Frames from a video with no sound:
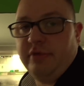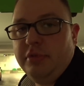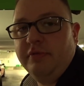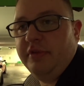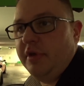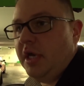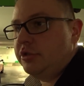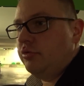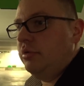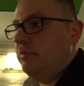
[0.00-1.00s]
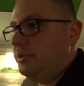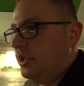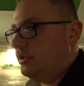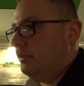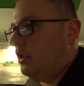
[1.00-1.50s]
вобьем навигашку, вообще
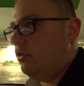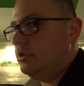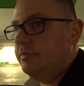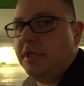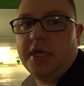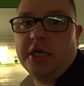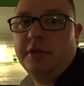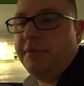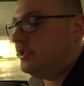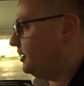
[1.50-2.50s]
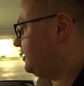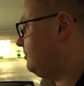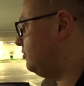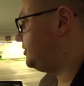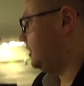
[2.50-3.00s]
где мы находимся и как там пойти к
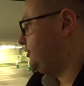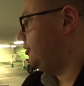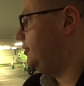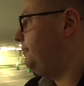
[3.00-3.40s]
самому центру.